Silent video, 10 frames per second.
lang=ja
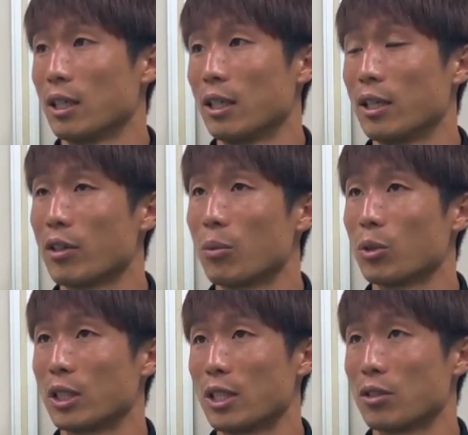エネルギーを
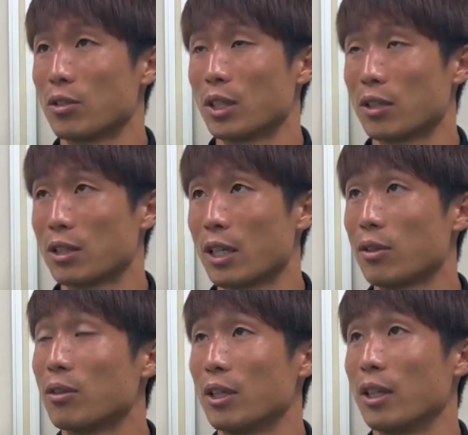持った選手はたくさんい
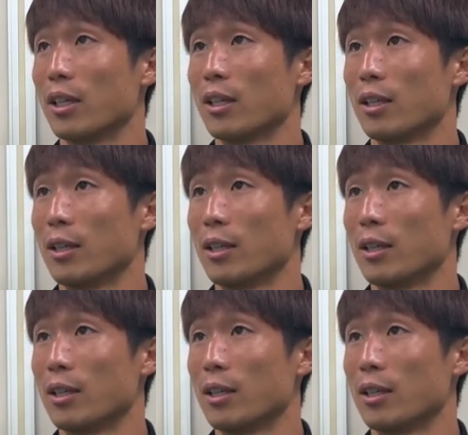るんで、